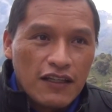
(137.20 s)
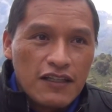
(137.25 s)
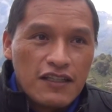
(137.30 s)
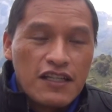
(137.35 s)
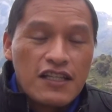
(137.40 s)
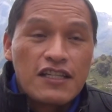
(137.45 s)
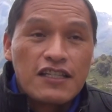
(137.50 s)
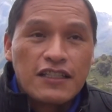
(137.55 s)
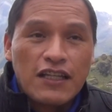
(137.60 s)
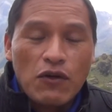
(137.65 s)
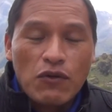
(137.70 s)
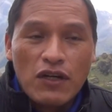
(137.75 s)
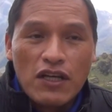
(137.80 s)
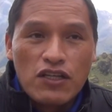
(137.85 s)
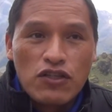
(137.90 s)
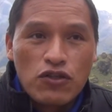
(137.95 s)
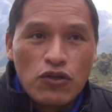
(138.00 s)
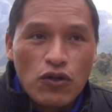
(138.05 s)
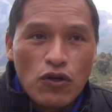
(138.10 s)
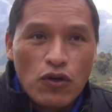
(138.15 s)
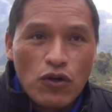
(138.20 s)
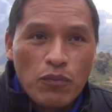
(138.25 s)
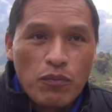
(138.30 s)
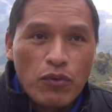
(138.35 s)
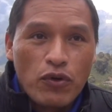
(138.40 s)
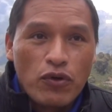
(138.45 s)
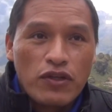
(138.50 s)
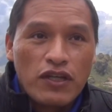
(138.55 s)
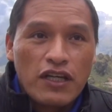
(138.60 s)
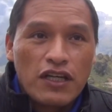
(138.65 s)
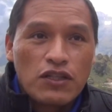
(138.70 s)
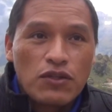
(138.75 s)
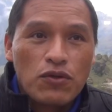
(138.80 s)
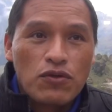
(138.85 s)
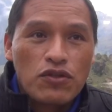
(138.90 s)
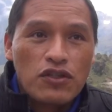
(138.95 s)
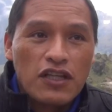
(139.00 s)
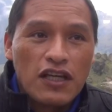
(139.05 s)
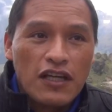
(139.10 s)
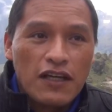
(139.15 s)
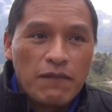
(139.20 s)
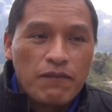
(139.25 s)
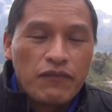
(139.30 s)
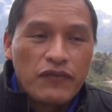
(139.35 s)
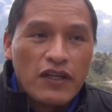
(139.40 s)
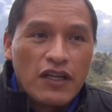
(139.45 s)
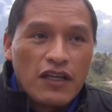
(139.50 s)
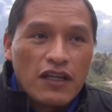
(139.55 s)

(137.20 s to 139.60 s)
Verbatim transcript: restauración, proyectos de